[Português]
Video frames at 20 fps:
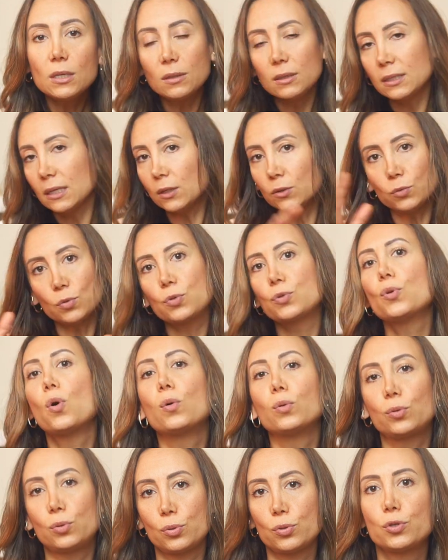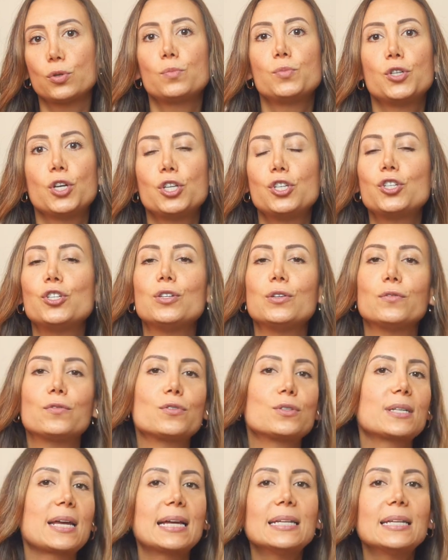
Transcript: e tantos outros objetivos.